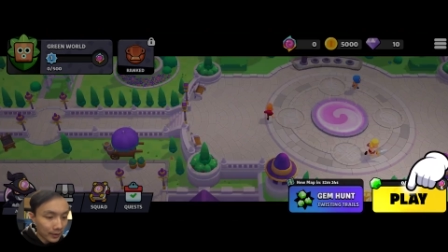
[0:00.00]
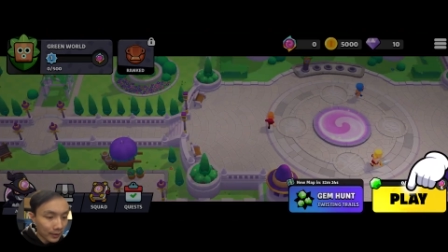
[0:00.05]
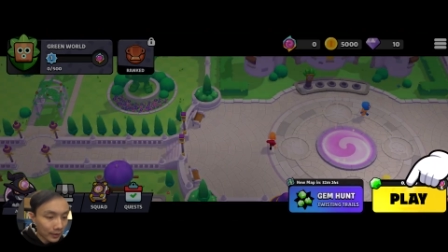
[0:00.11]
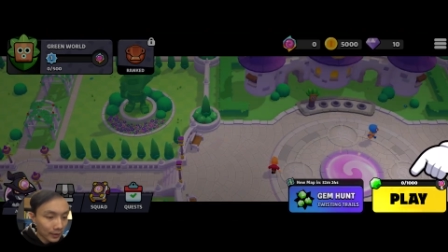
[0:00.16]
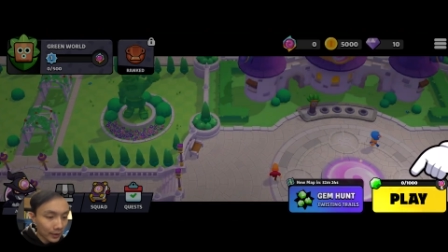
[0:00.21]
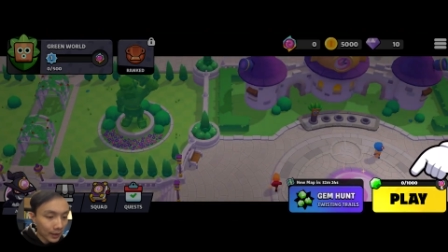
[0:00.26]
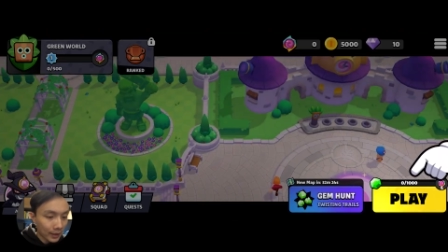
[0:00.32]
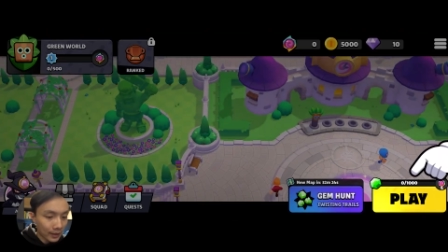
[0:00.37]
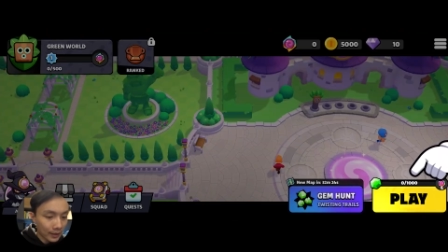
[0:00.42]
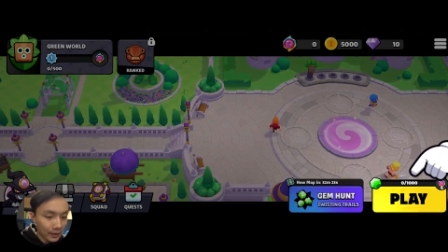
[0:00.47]

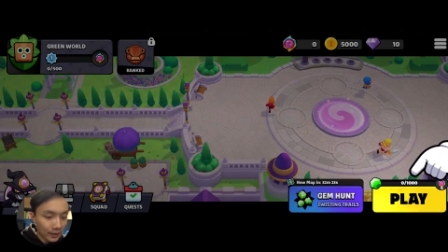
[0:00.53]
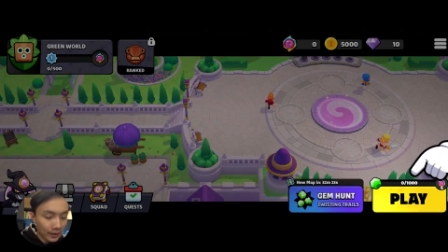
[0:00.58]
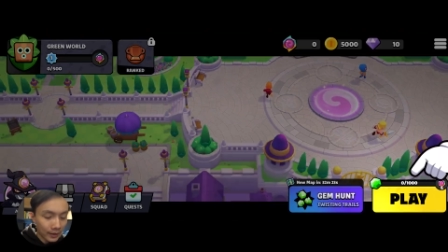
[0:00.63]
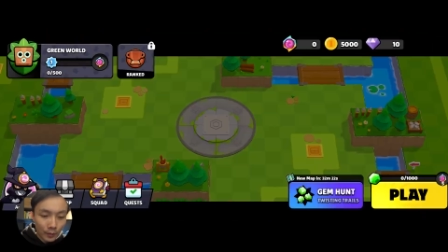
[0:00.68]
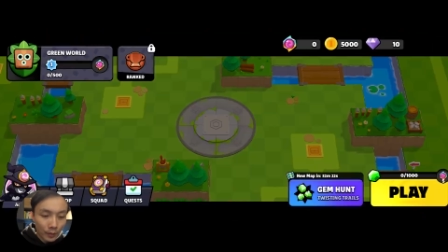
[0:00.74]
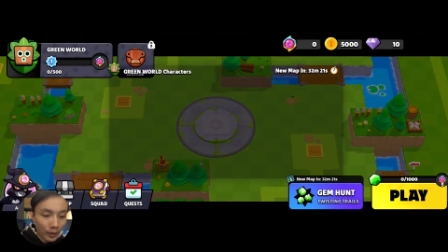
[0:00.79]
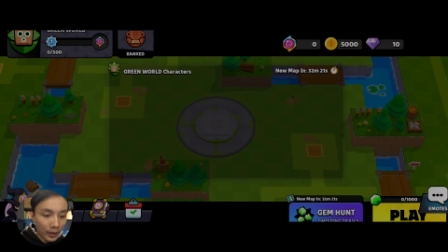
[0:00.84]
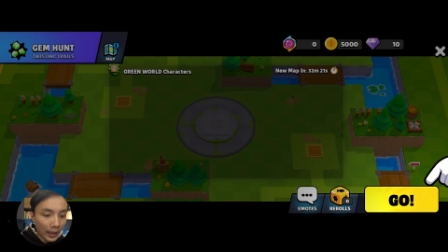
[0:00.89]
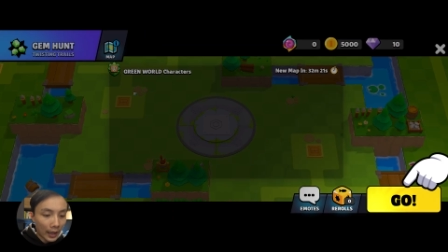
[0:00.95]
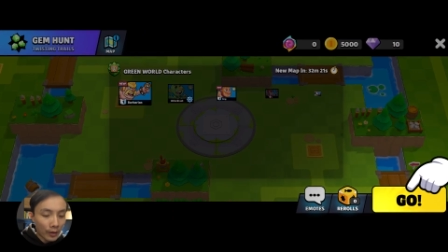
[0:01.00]
OK，
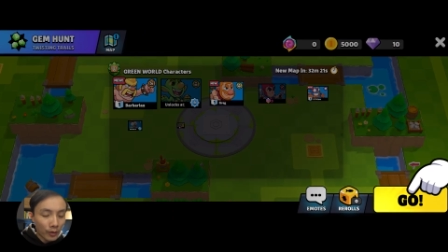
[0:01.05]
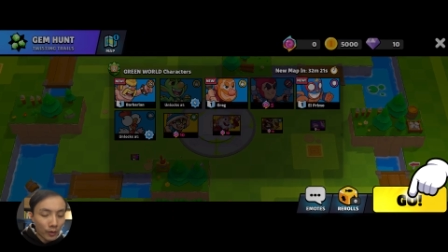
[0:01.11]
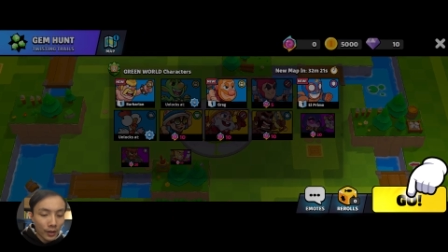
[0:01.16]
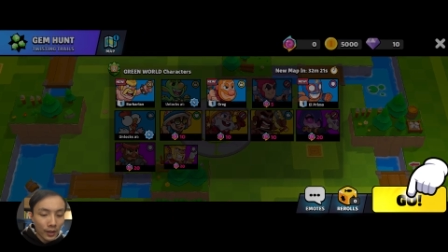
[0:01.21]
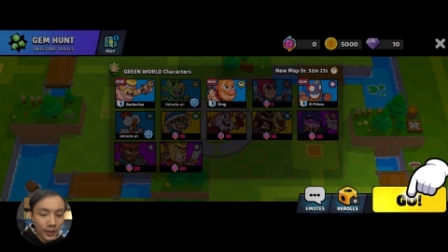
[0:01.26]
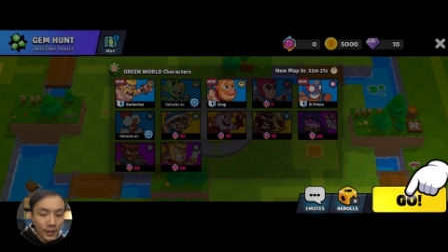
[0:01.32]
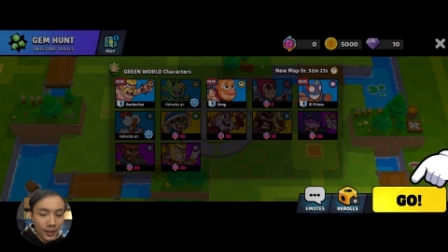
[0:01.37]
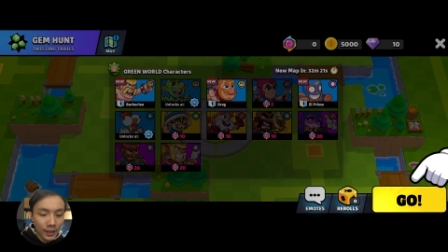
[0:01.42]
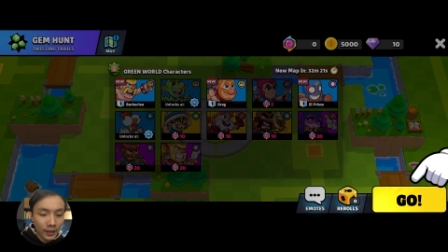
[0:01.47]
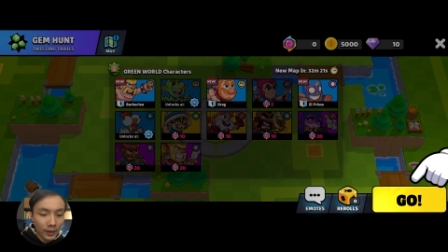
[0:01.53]
我感
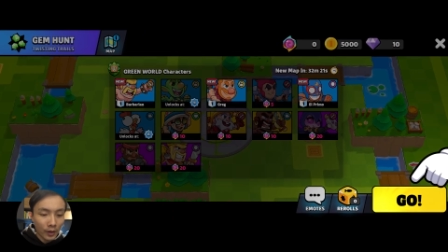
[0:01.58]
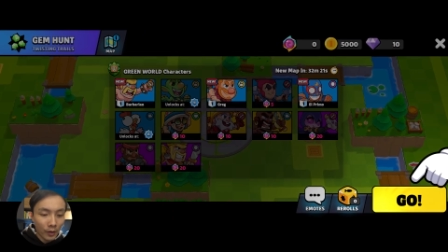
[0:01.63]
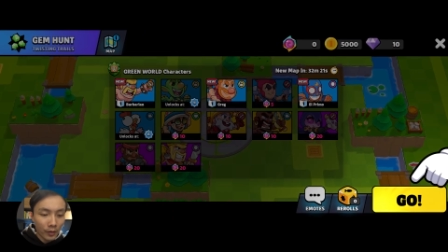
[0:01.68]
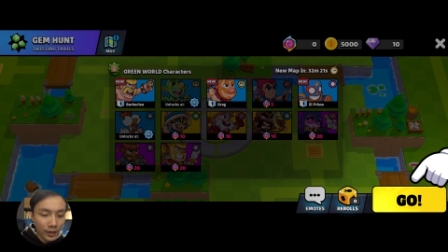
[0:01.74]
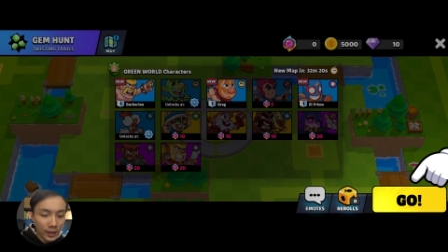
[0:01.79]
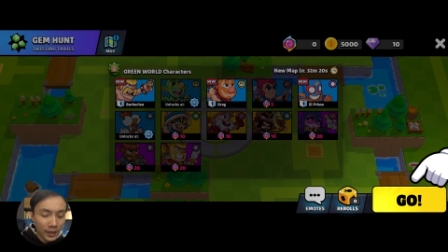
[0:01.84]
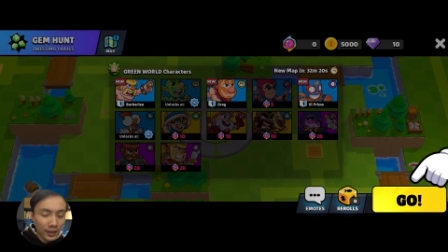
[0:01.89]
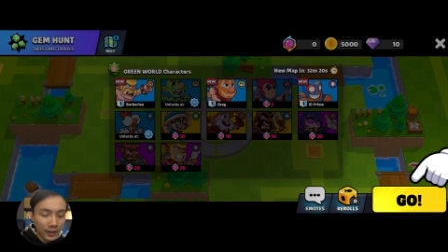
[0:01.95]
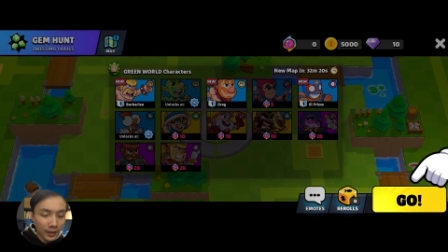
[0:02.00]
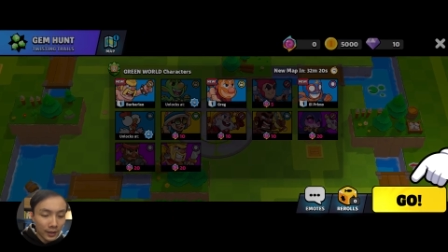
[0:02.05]
觉这个游
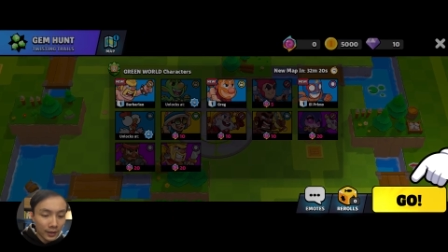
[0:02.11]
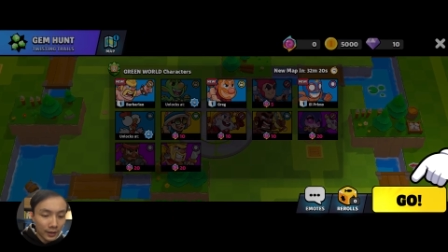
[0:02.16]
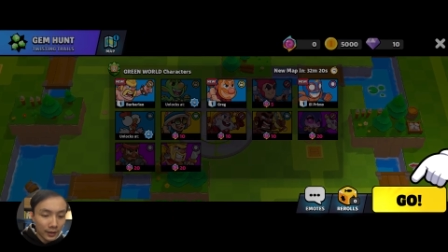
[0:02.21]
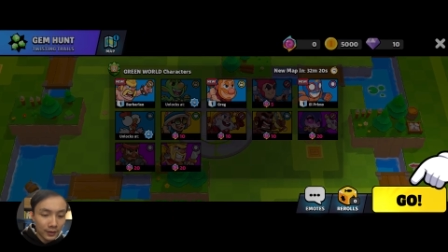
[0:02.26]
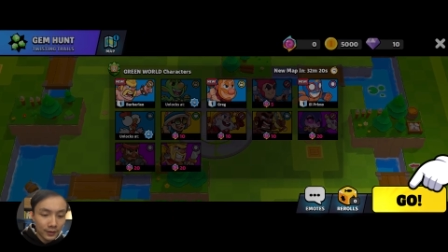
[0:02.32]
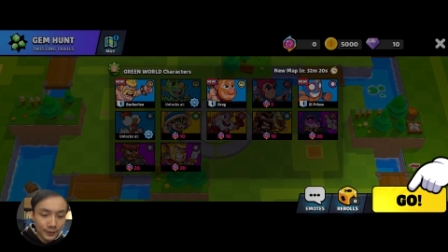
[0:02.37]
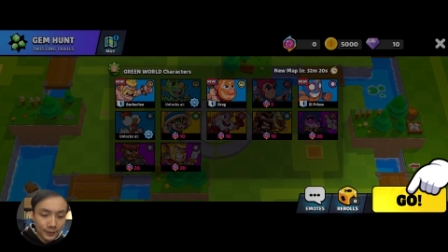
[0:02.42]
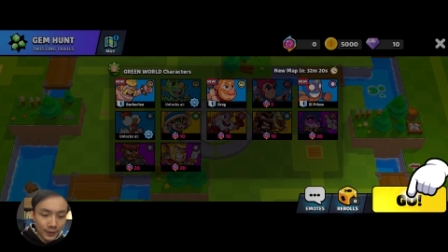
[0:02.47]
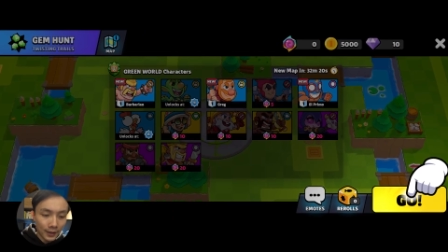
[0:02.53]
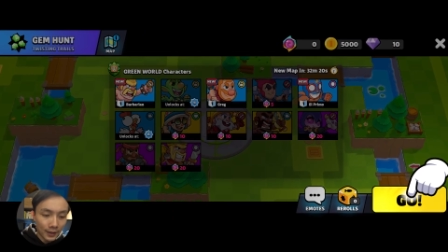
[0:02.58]
戏呢，